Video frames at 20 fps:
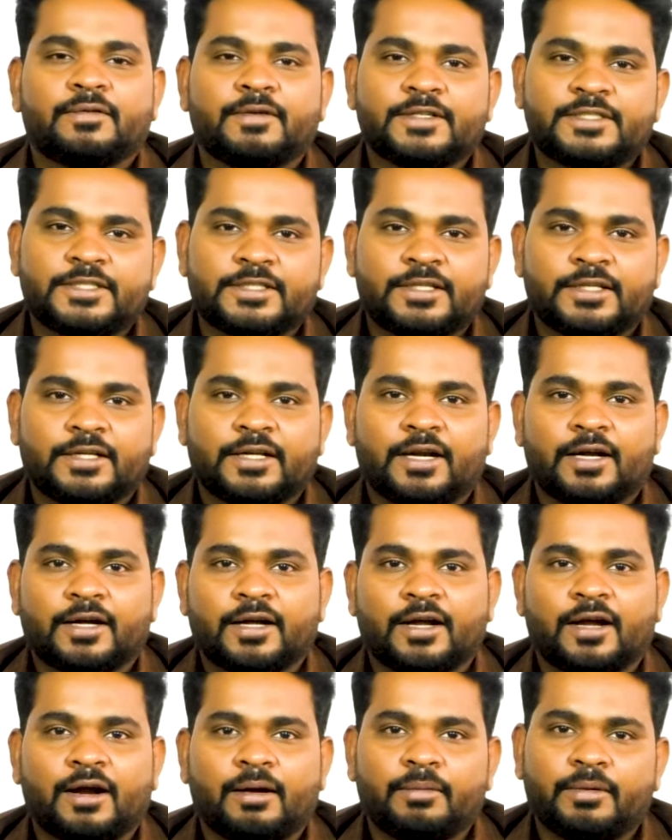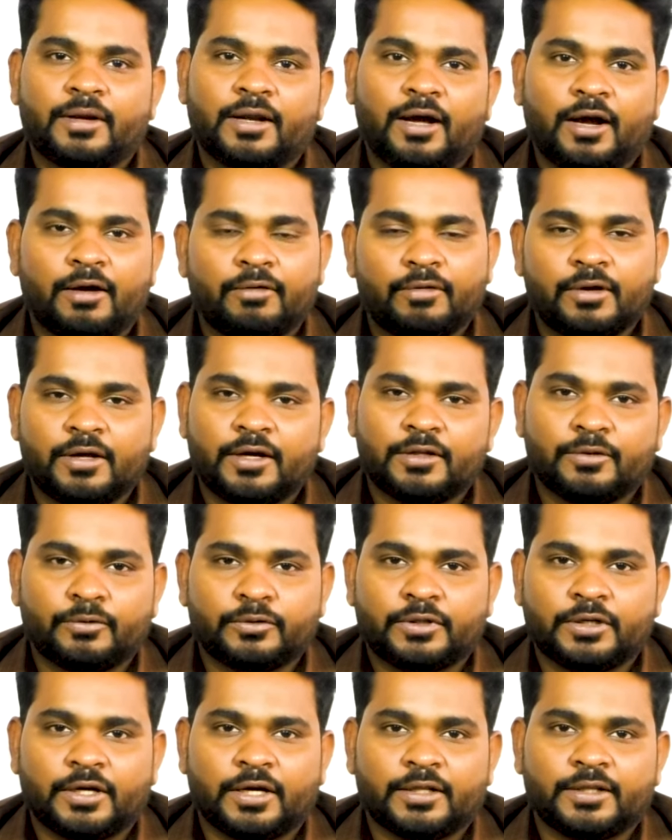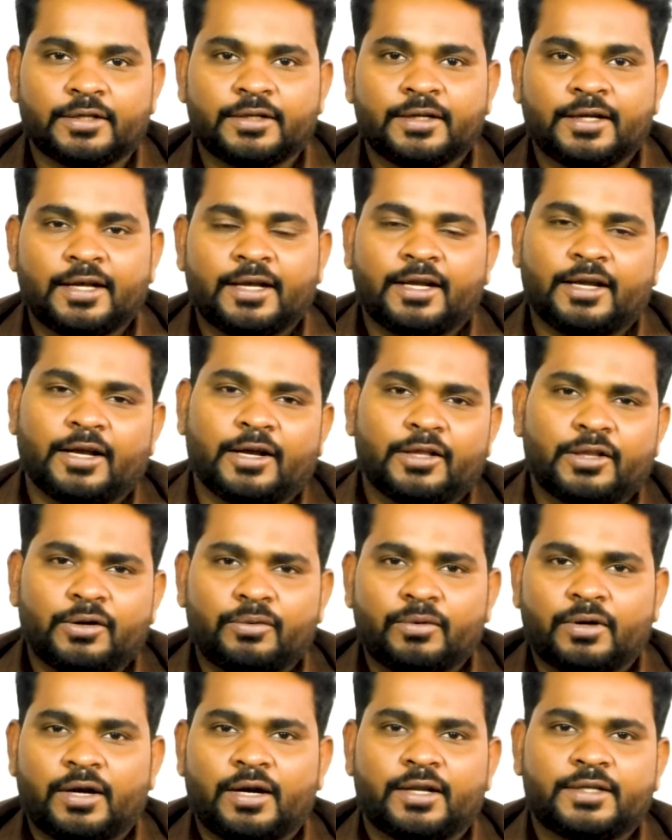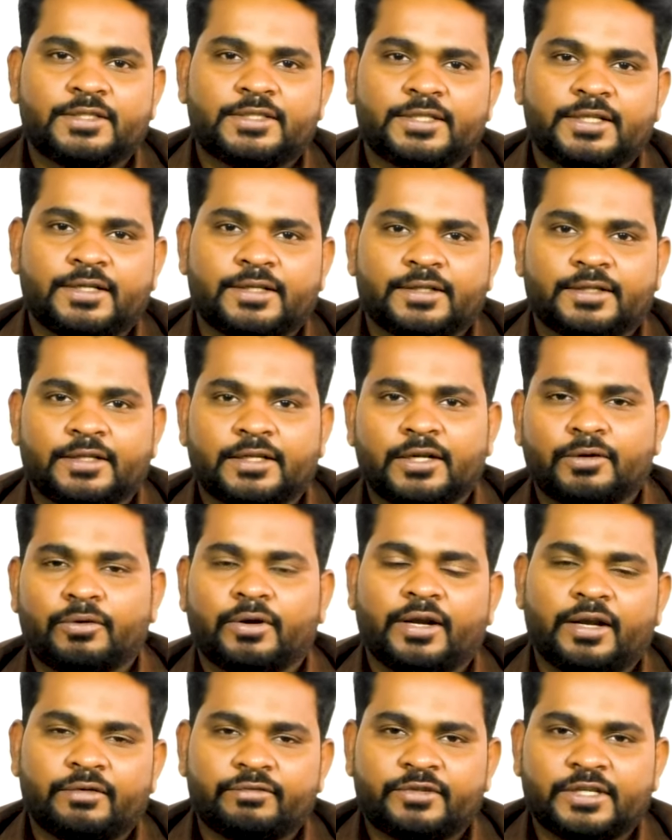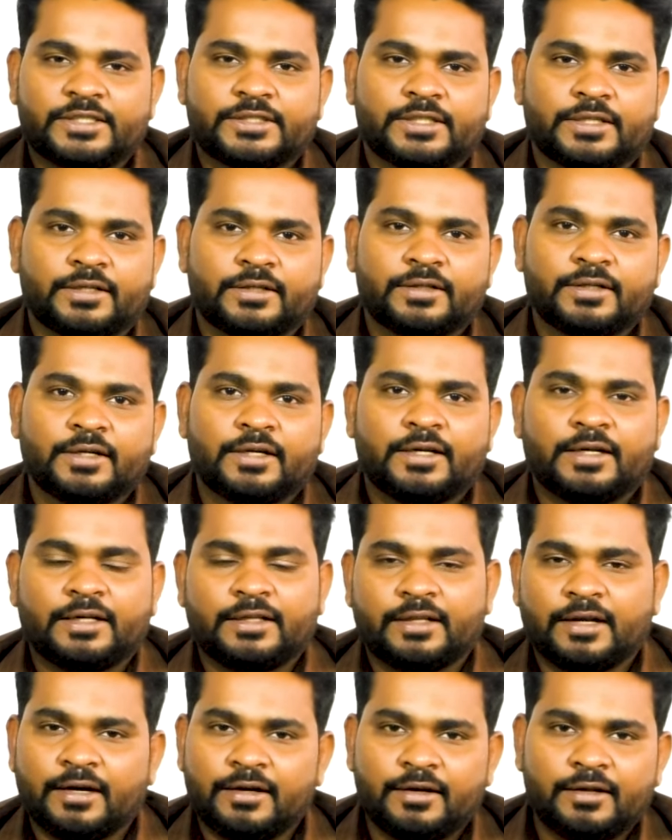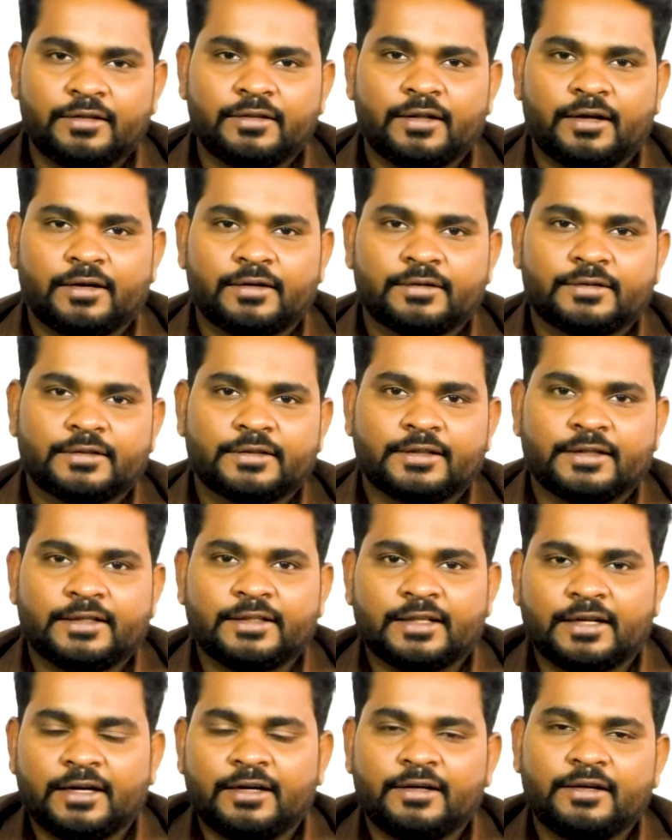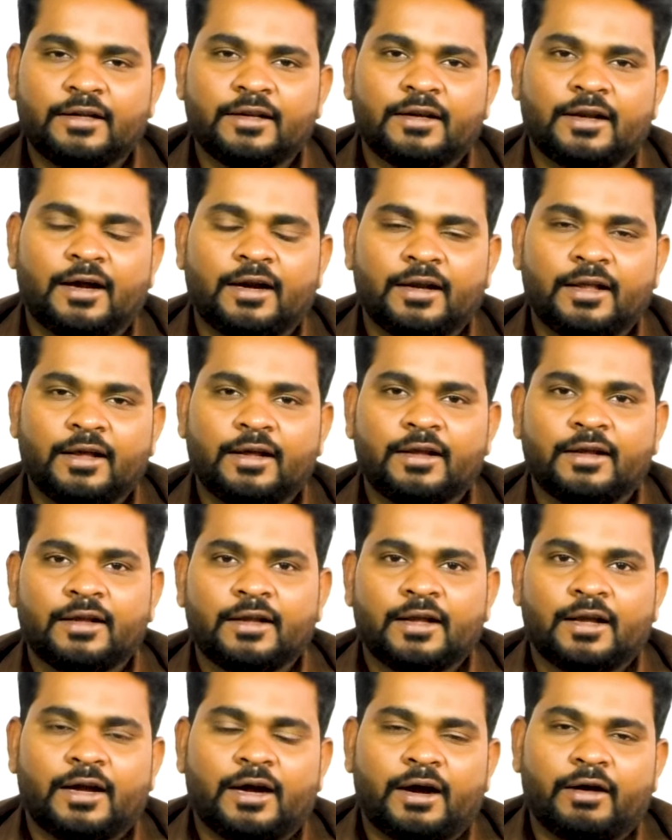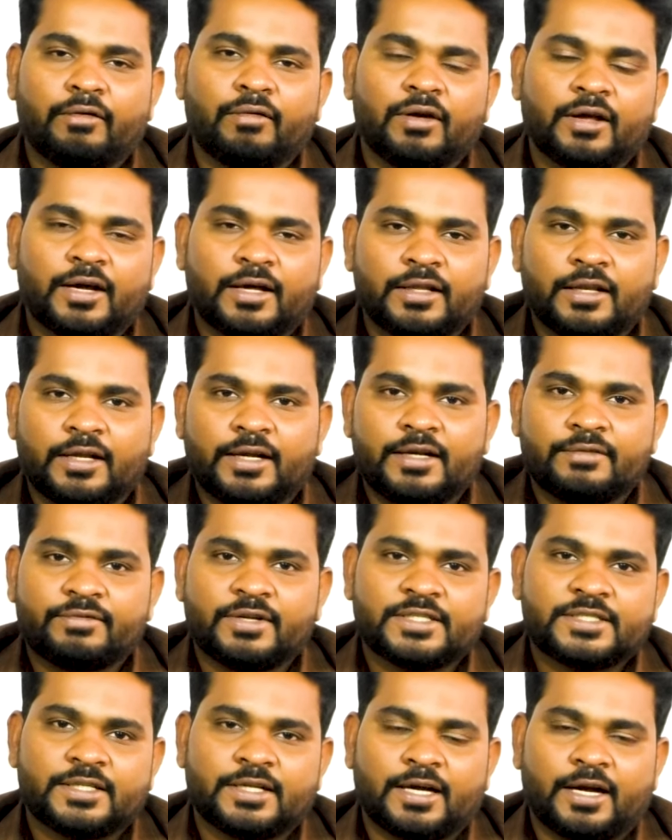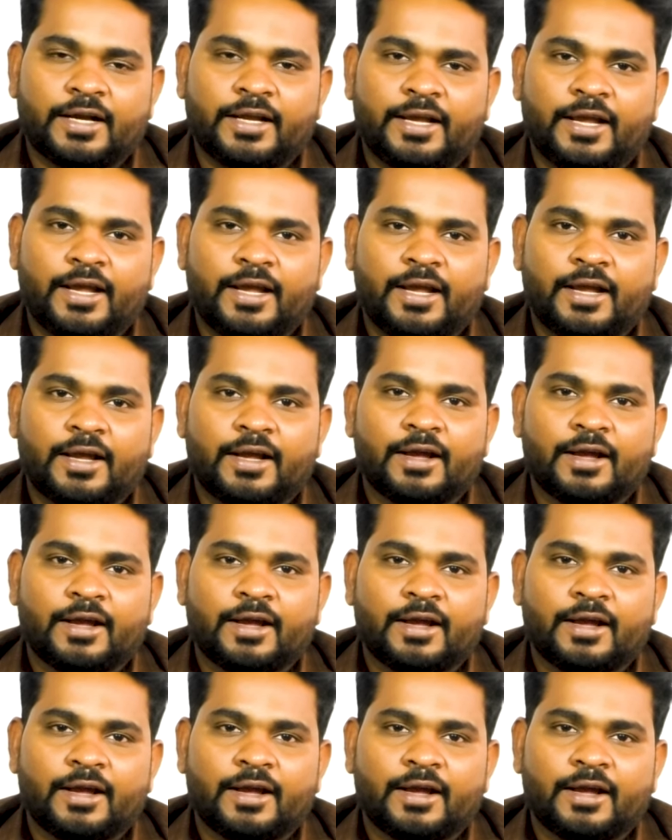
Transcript: வச்சுட்டு இருக்கிறாங்க அப்படின்னா அவங்களுக்கு அது ஒத்துக்காது ஏதோ ஒரு அலர்ஜி இல்லை ஒரு இன்ஃபெக்ஷனு இது ரெண்டும் தான் இது ரெண்டு நாளில் அவங்களுக்கு அதில் இன்ஃபெக்ஷன் ஆகி